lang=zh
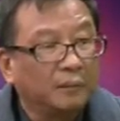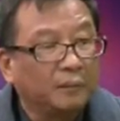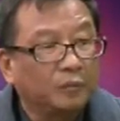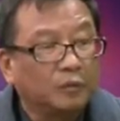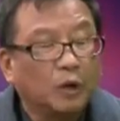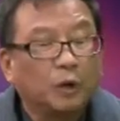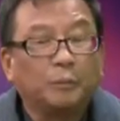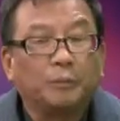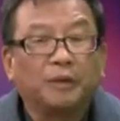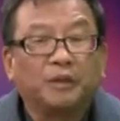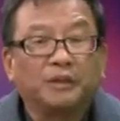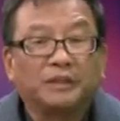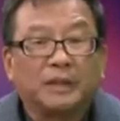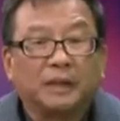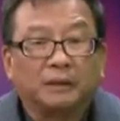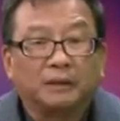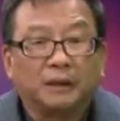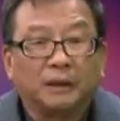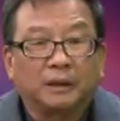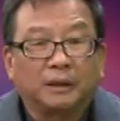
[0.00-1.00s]
倒没有
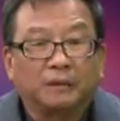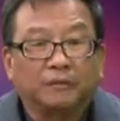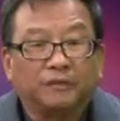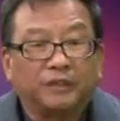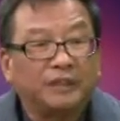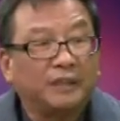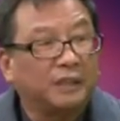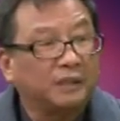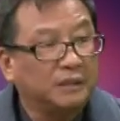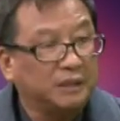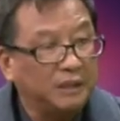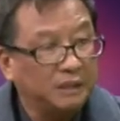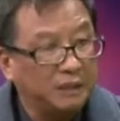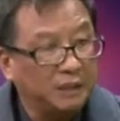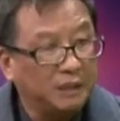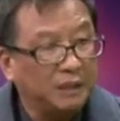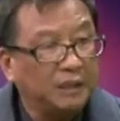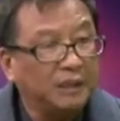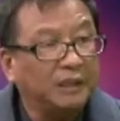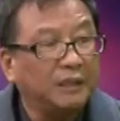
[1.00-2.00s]
想到一个非常既得
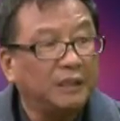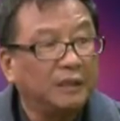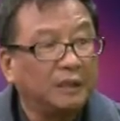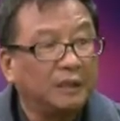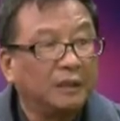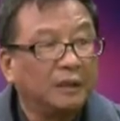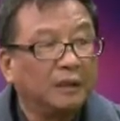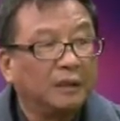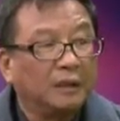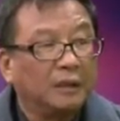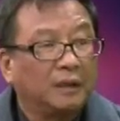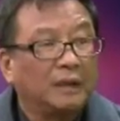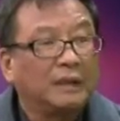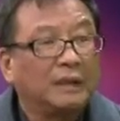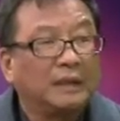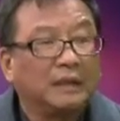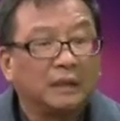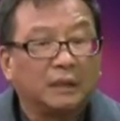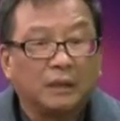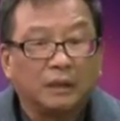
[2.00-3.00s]
的利益，立
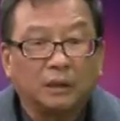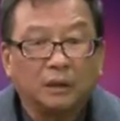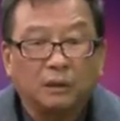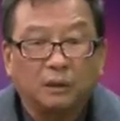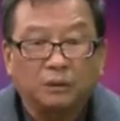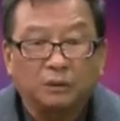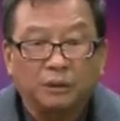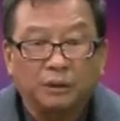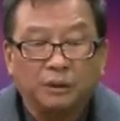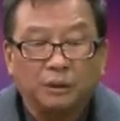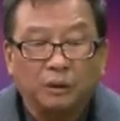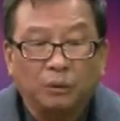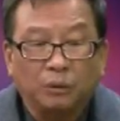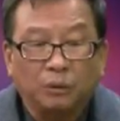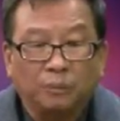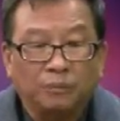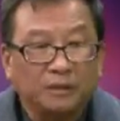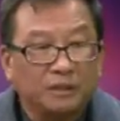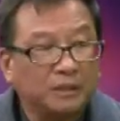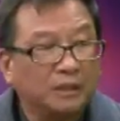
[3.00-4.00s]
刻能够觉得我
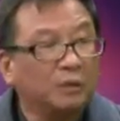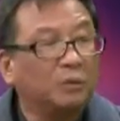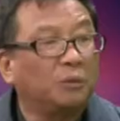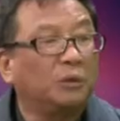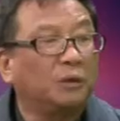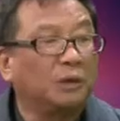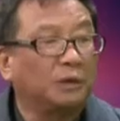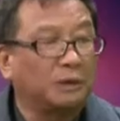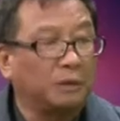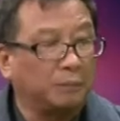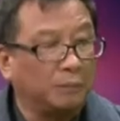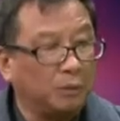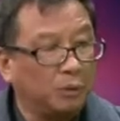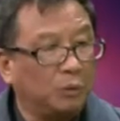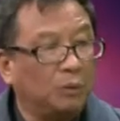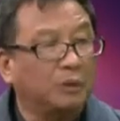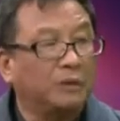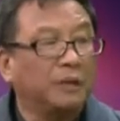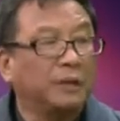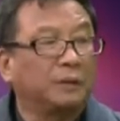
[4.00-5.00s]
们生活要怎么
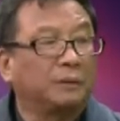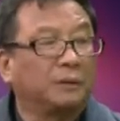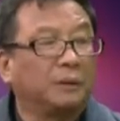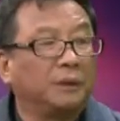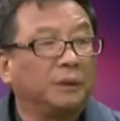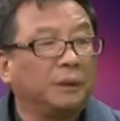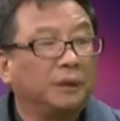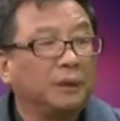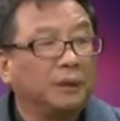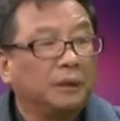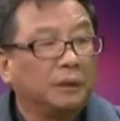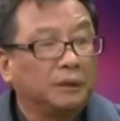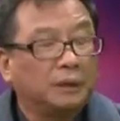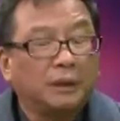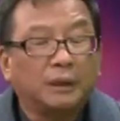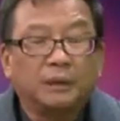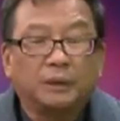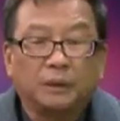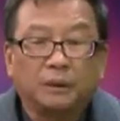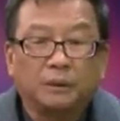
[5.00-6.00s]
过下去。这
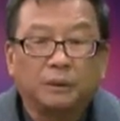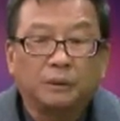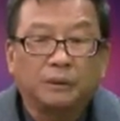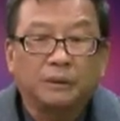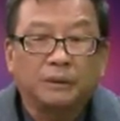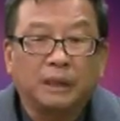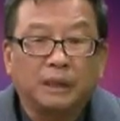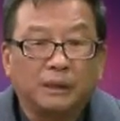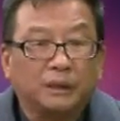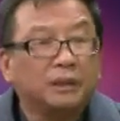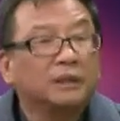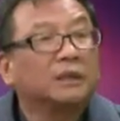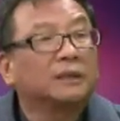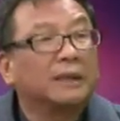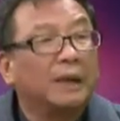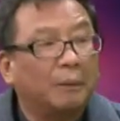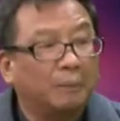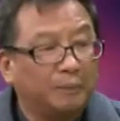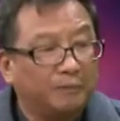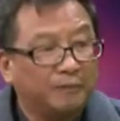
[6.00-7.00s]
个时候想的是
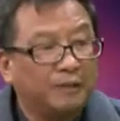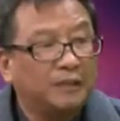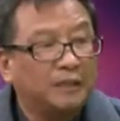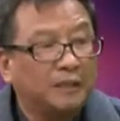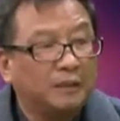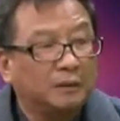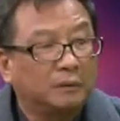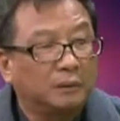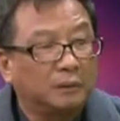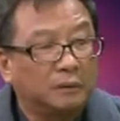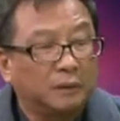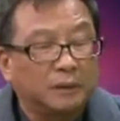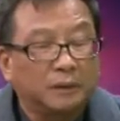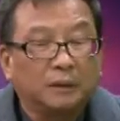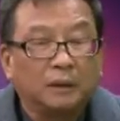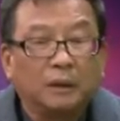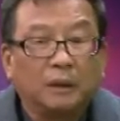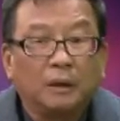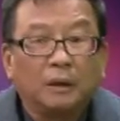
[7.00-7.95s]
大部分这个东西。嗯，